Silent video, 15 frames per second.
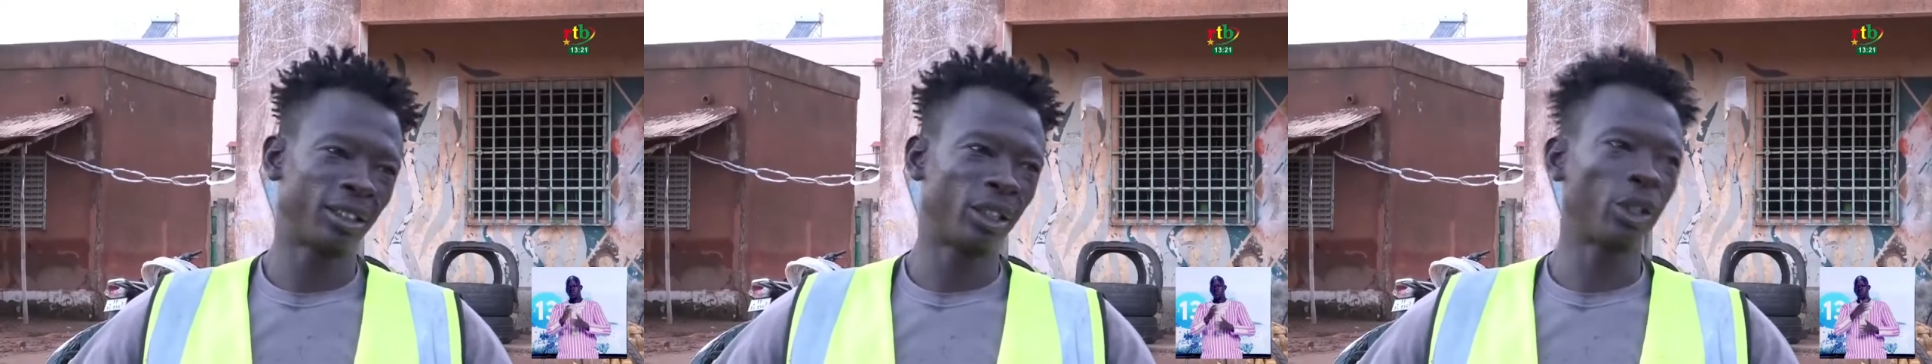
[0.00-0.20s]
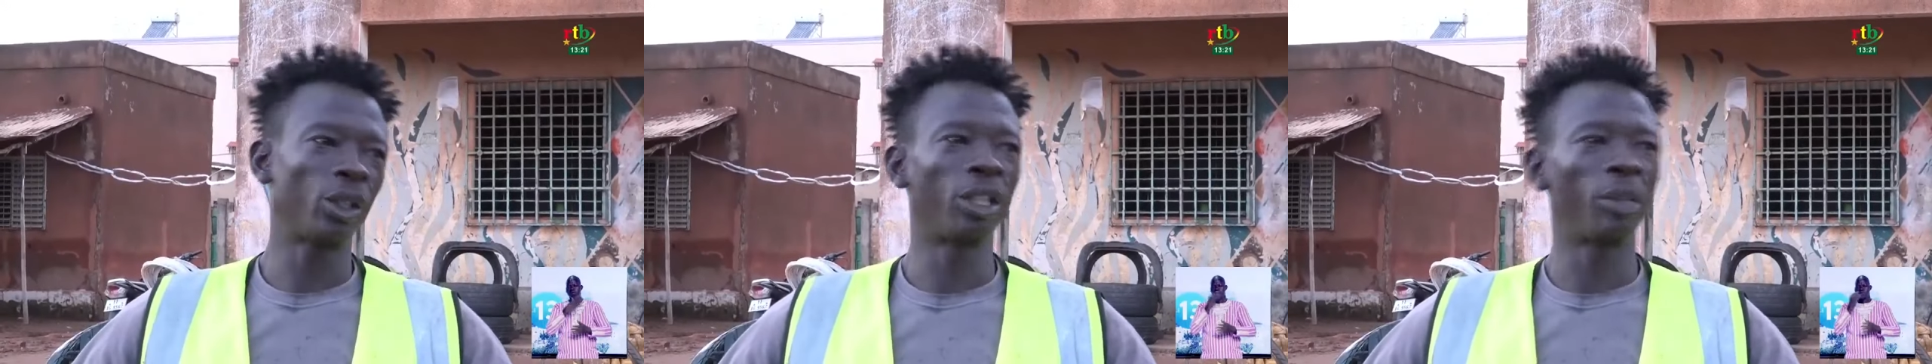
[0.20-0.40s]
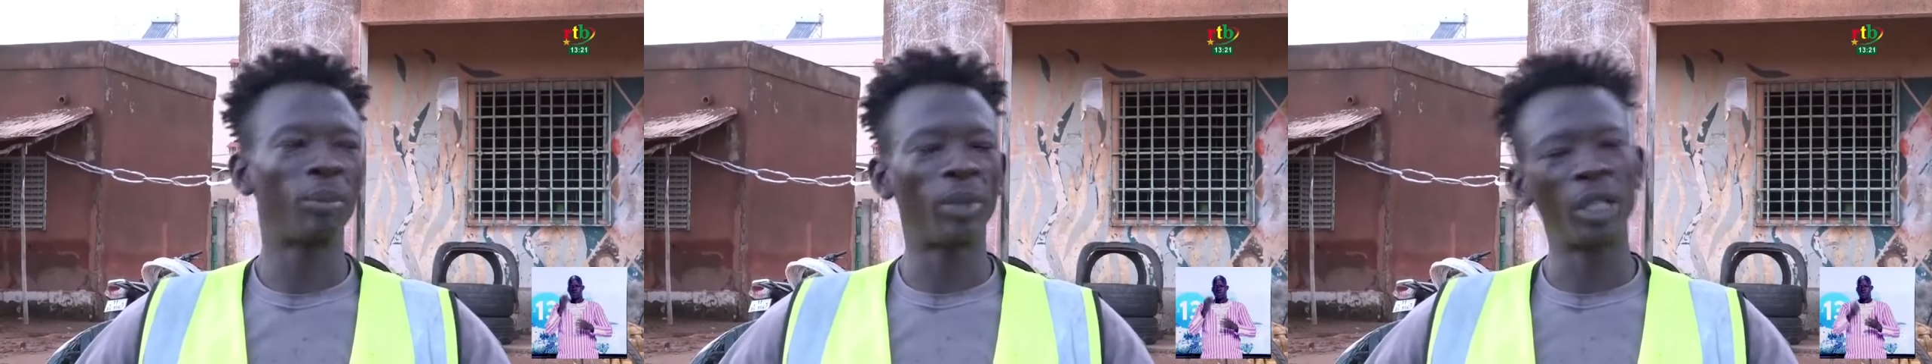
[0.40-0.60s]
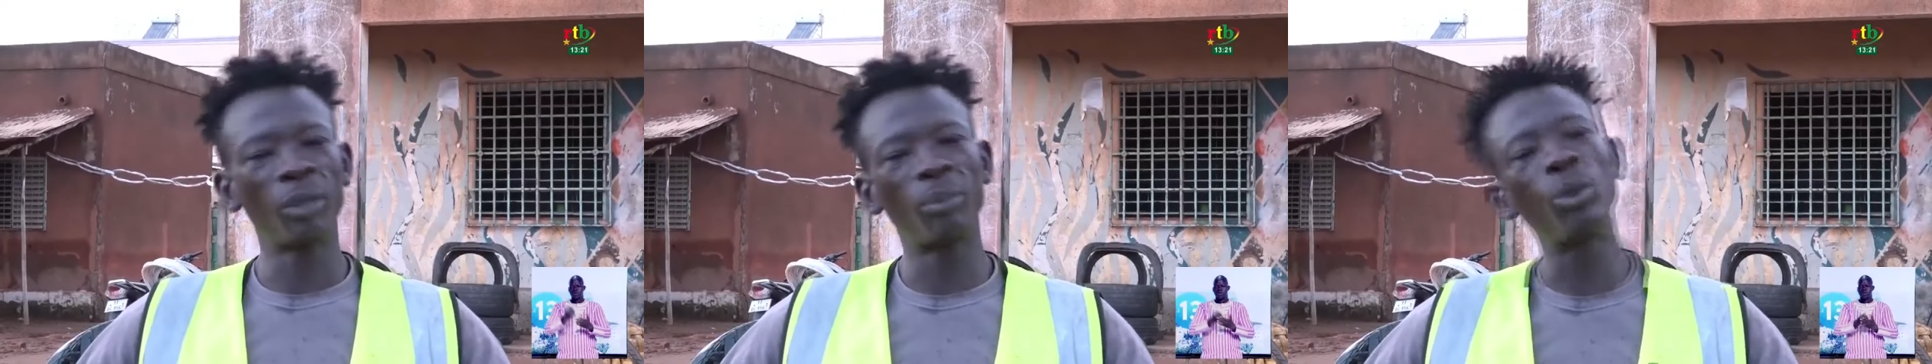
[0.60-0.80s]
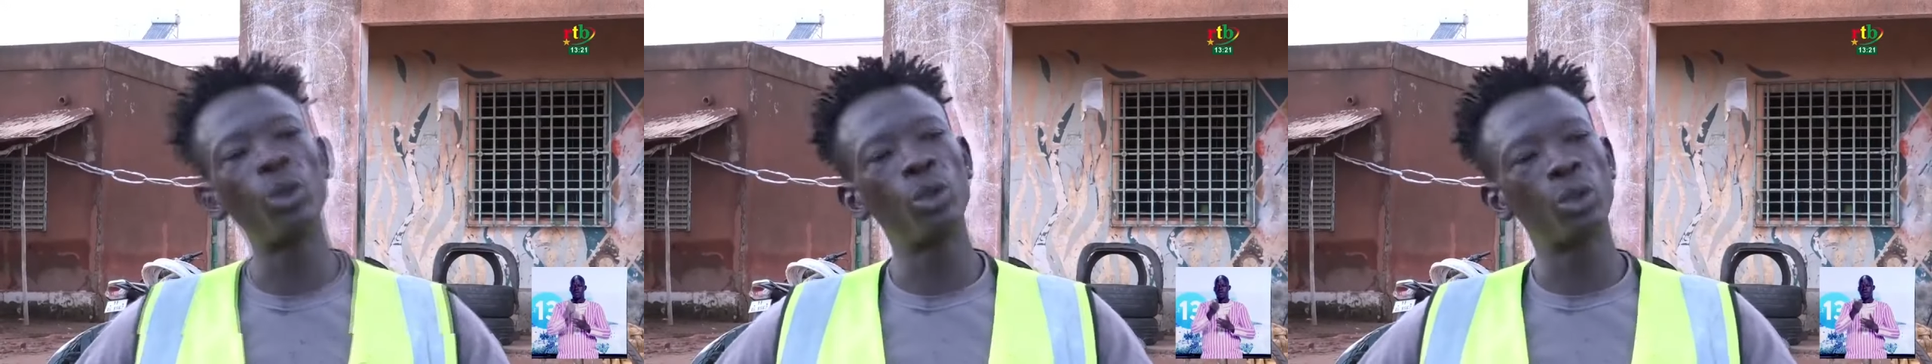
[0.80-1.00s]
C'est eux qui payent
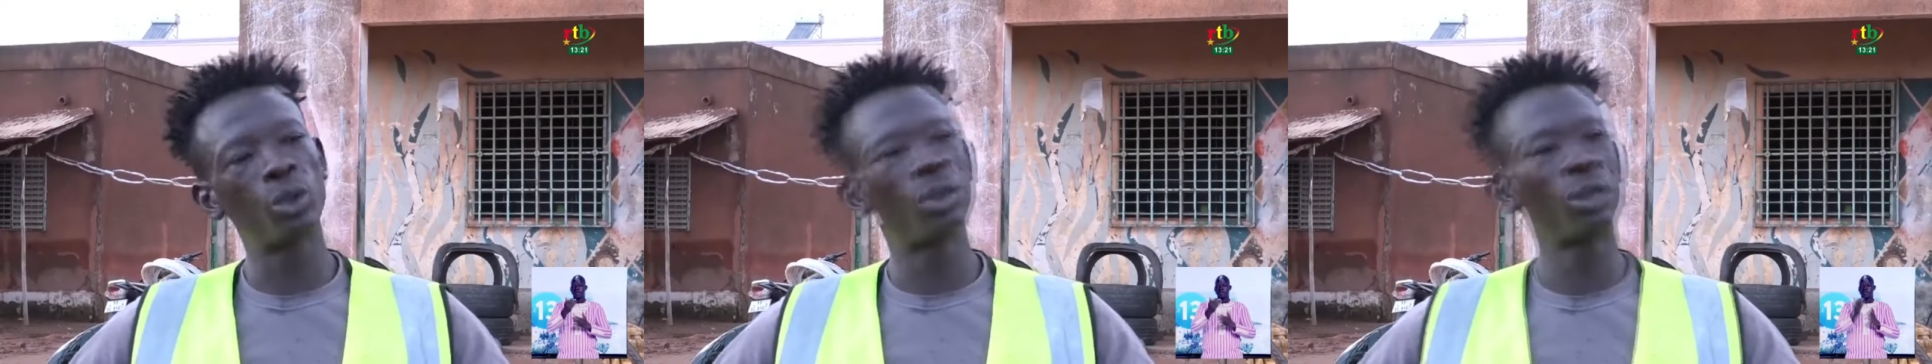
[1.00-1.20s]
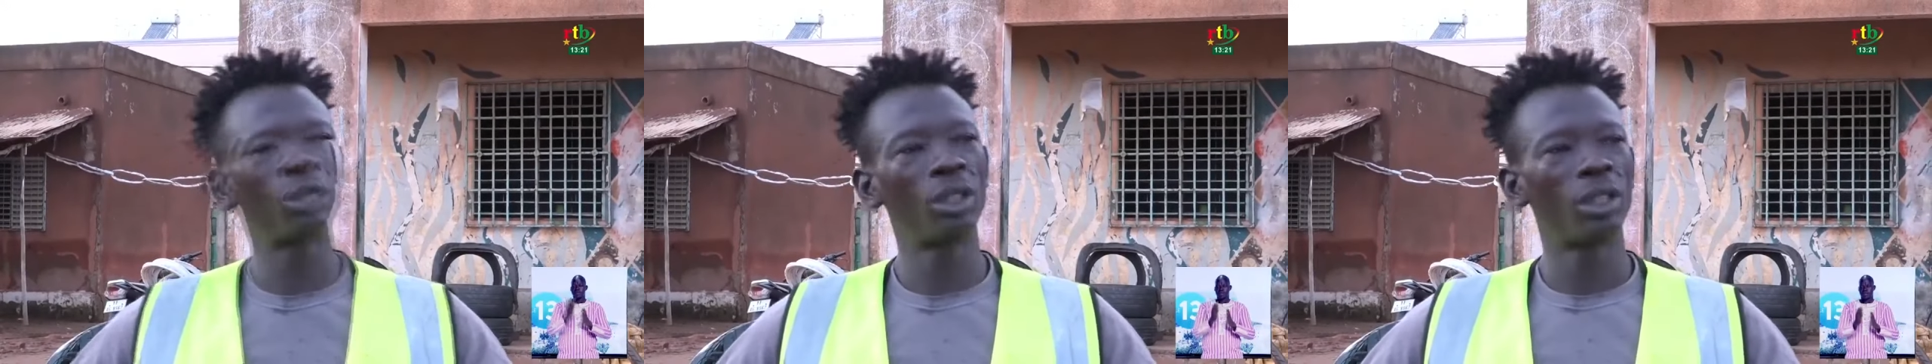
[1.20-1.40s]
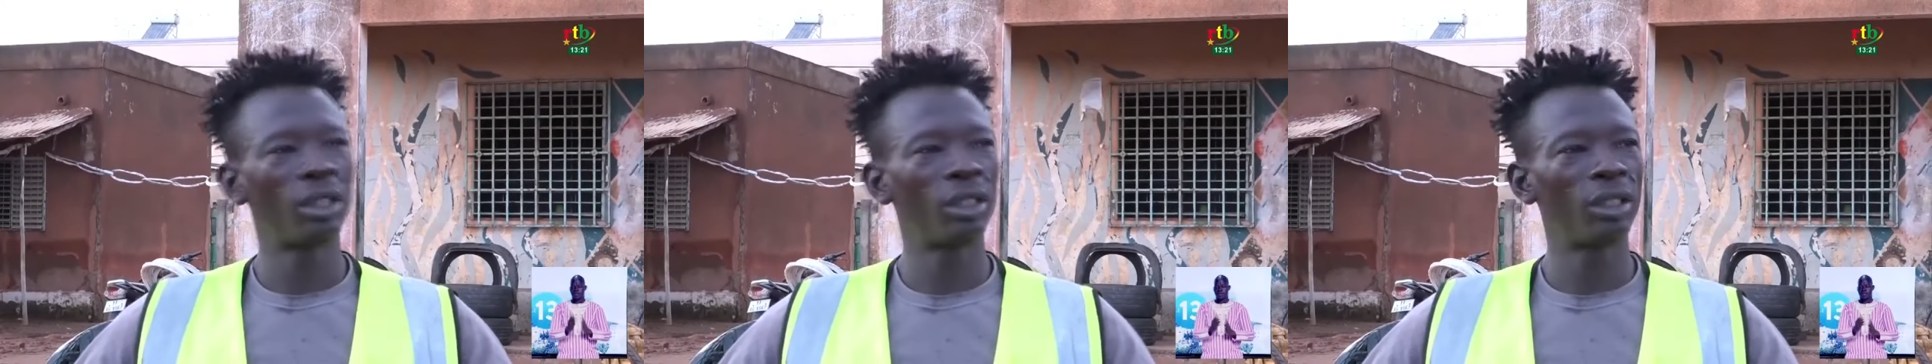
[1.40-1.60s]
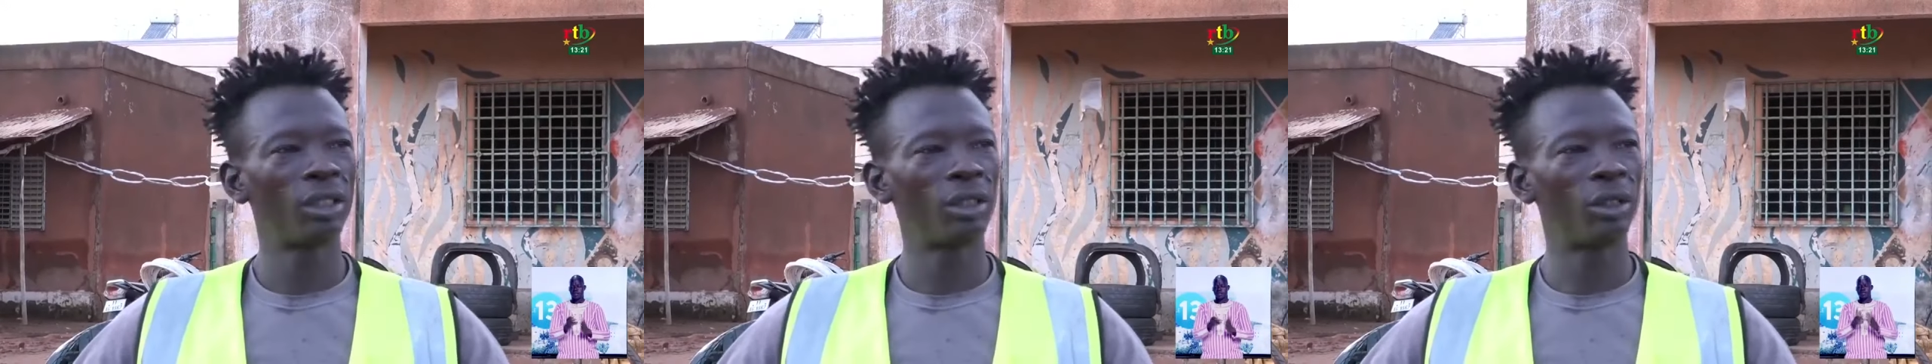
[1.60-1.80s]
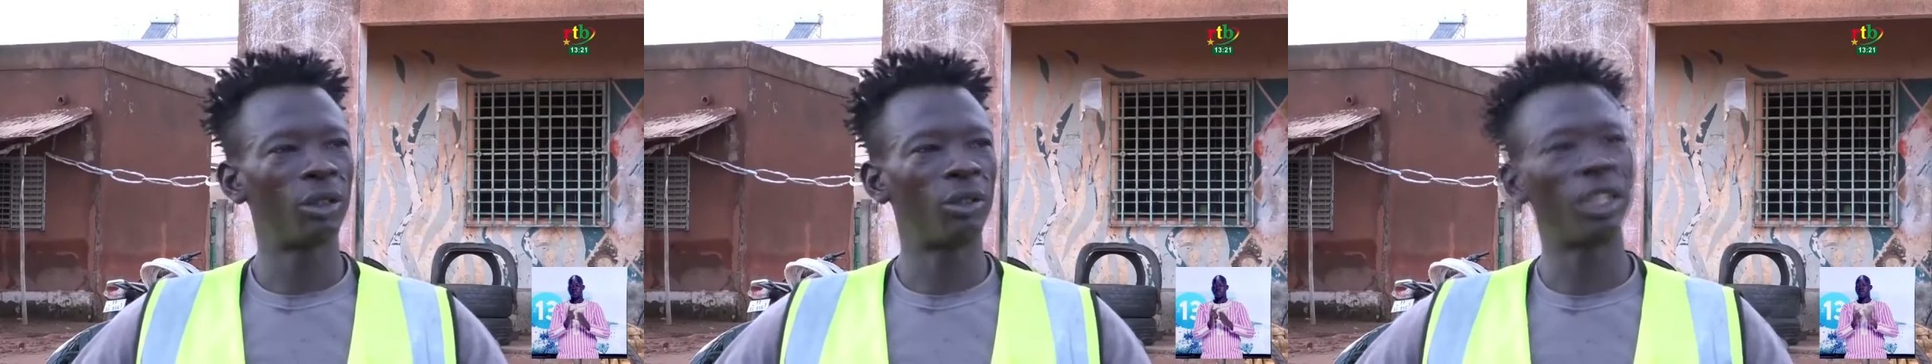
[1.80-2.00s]
plus
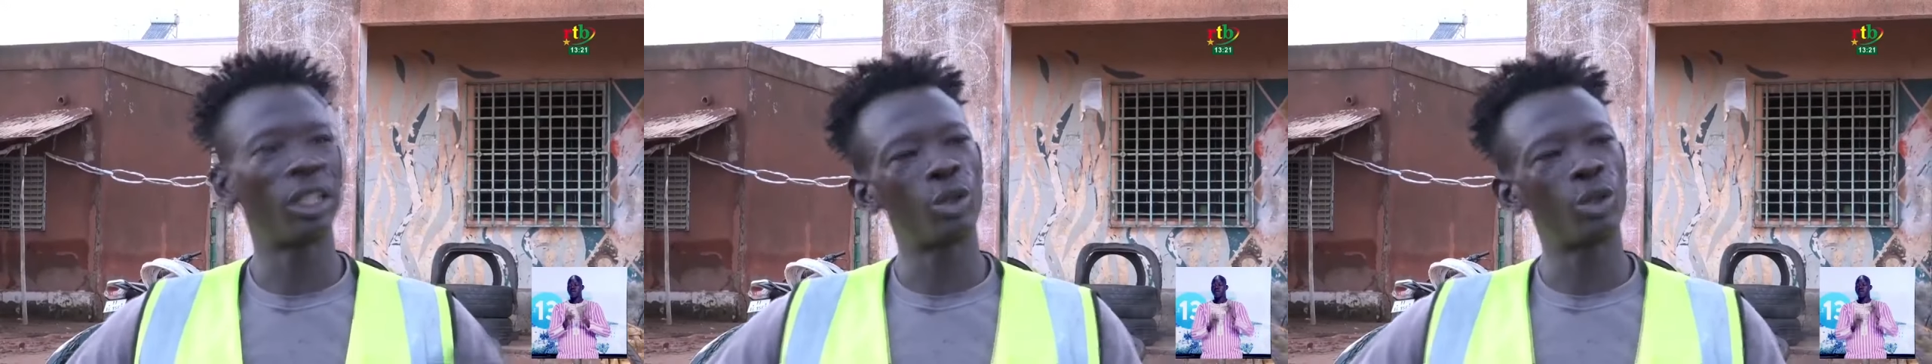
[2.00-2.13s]
devant